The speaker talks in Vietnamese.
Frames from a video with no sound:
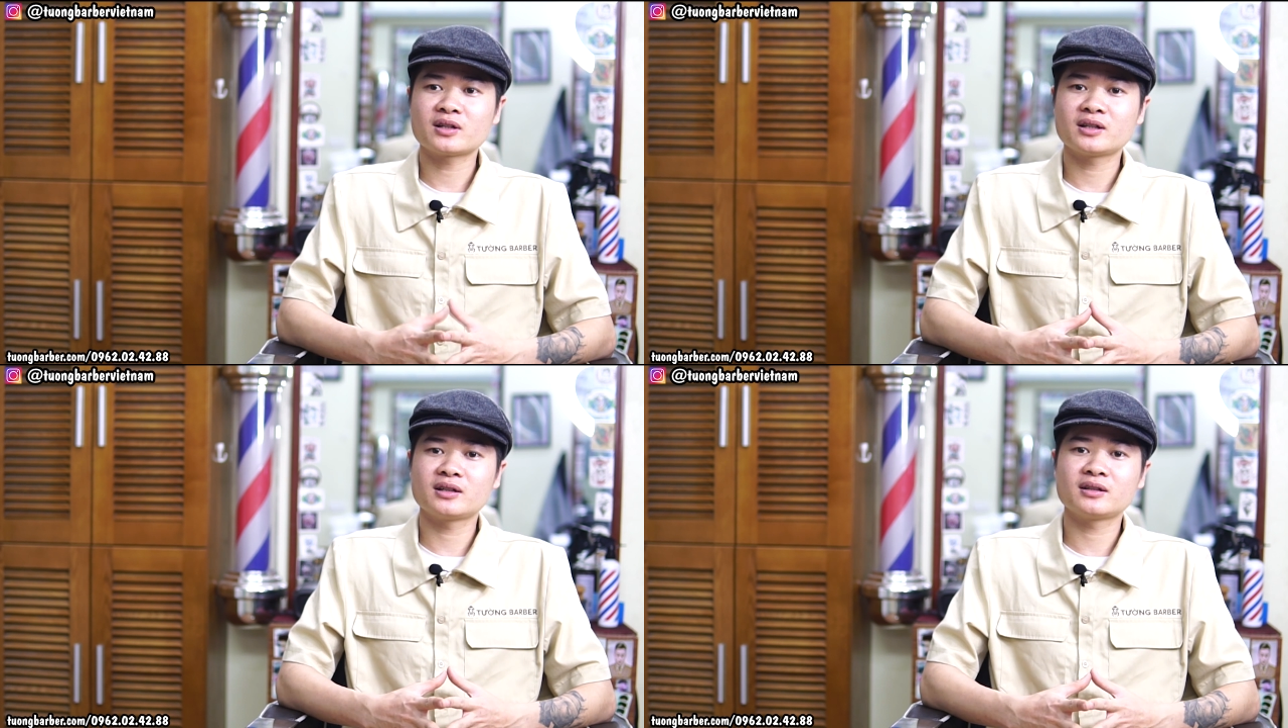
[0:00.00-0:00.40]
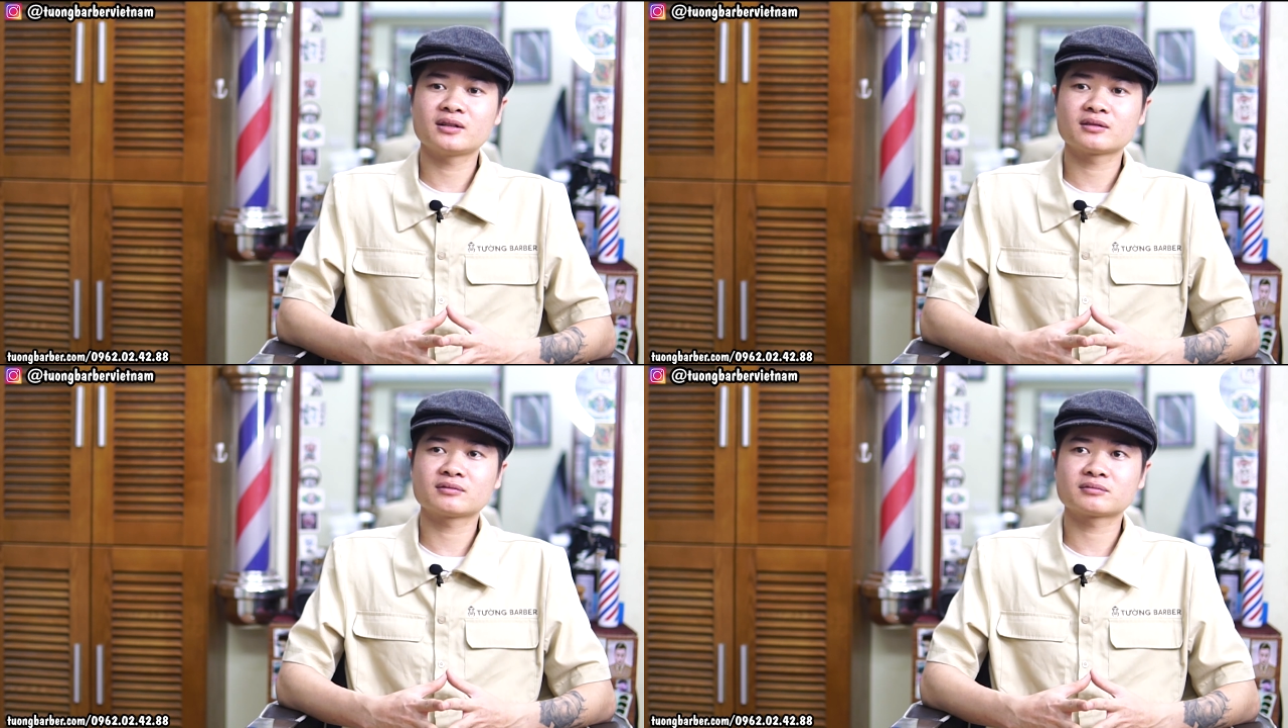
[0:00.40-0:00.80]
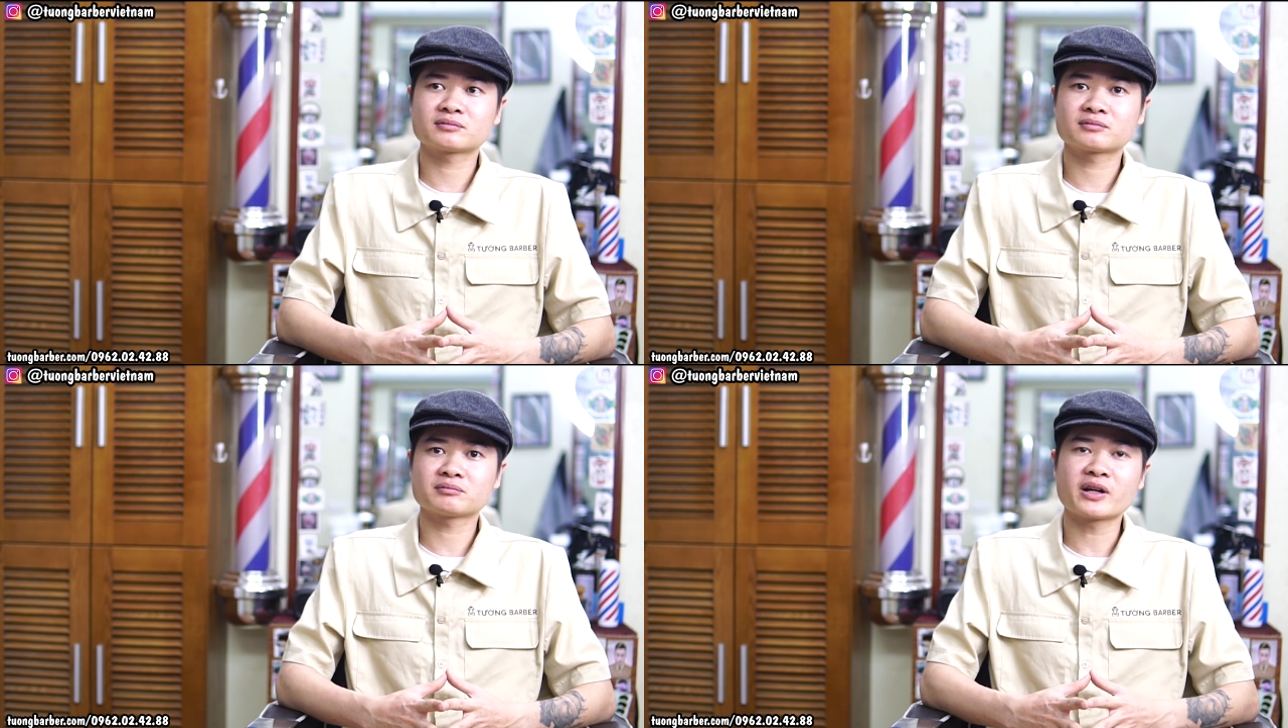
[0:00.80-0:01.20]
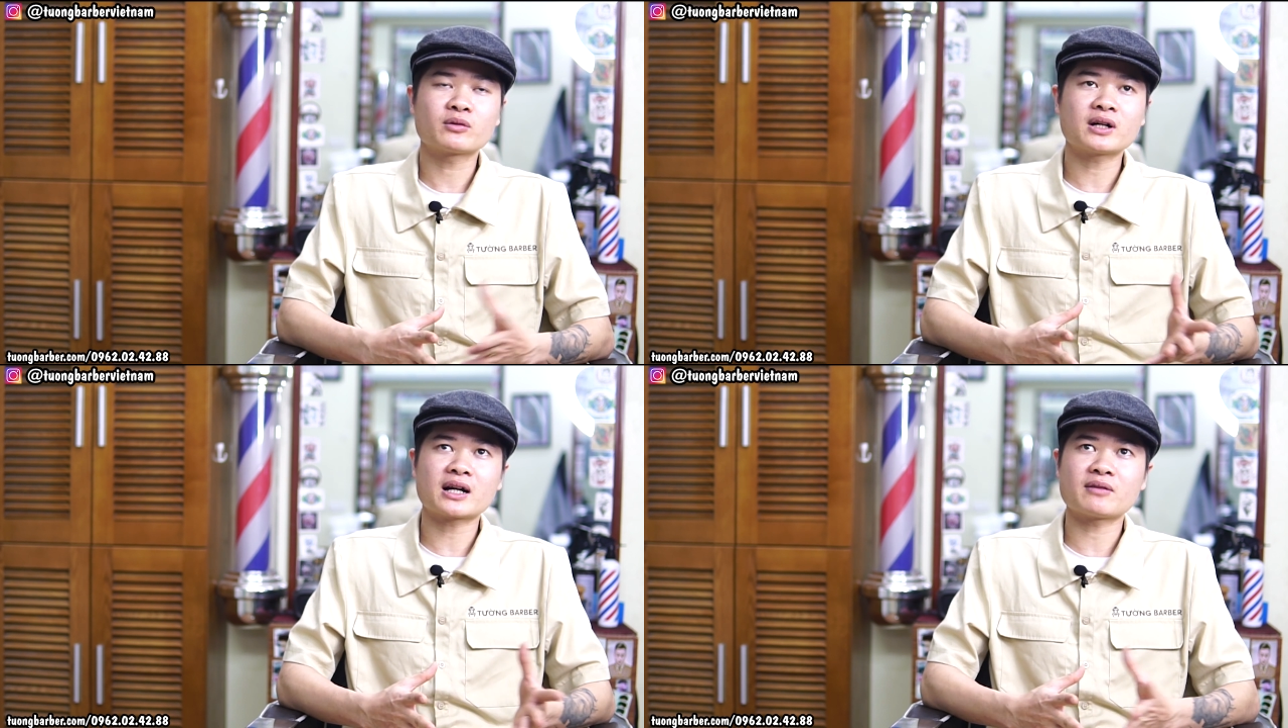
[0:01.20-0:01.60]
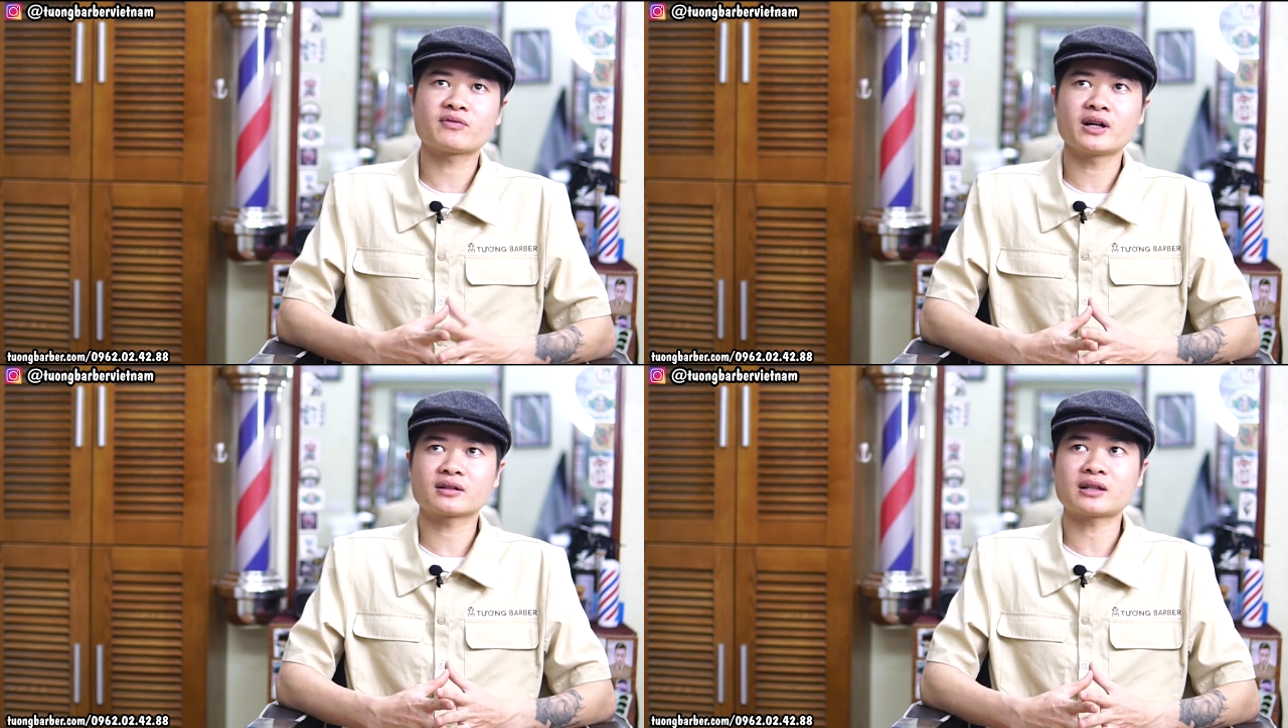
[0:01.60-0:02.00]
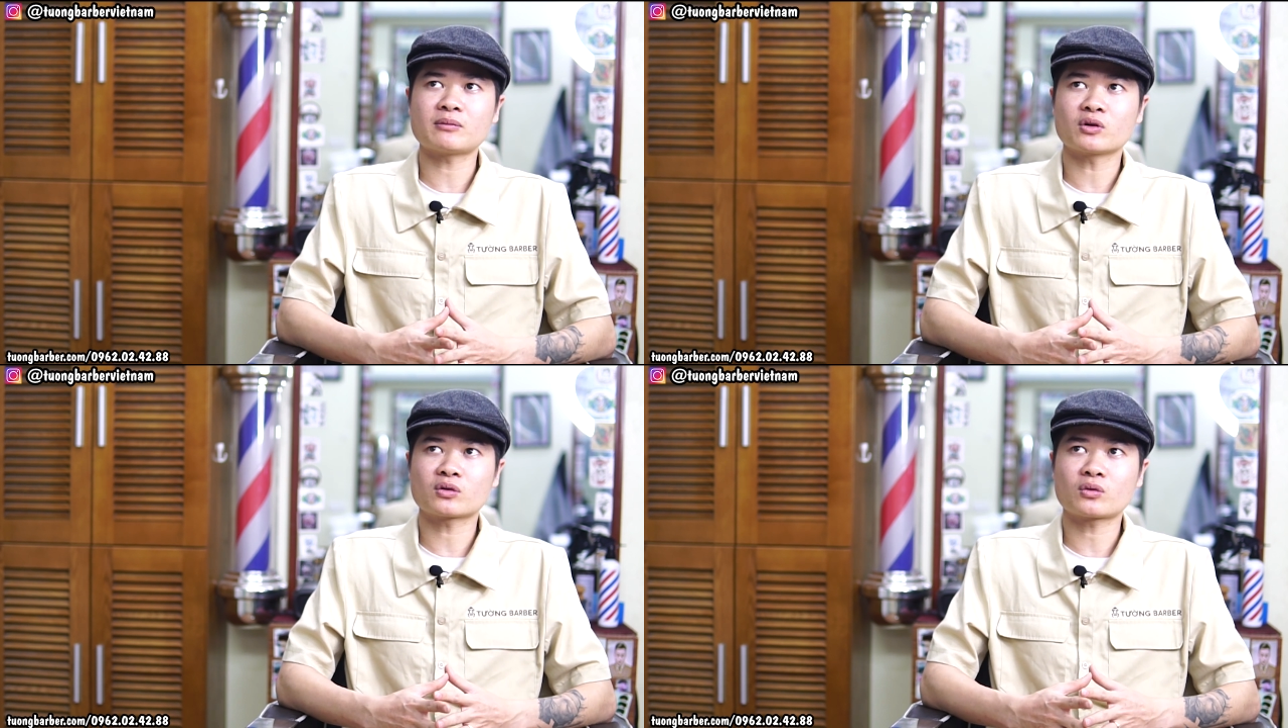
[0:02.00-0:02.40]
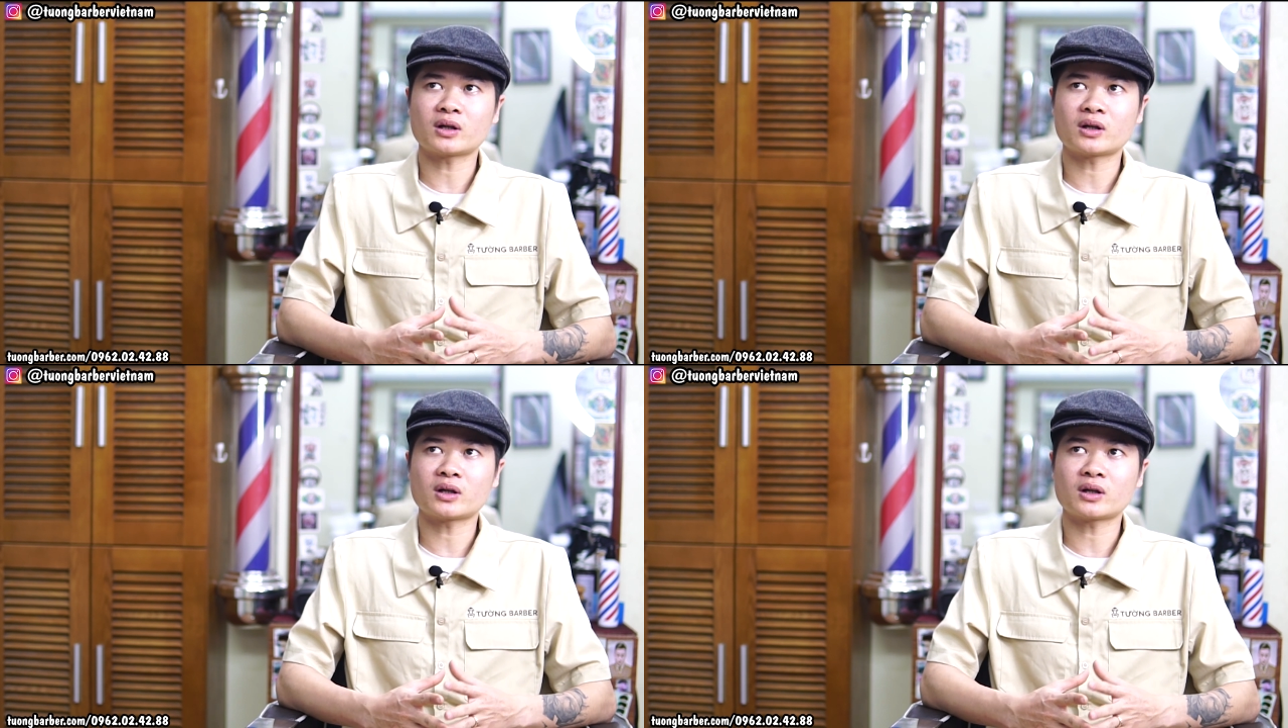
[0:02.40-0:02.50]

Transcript: thì mình cũng đang làm việc tại một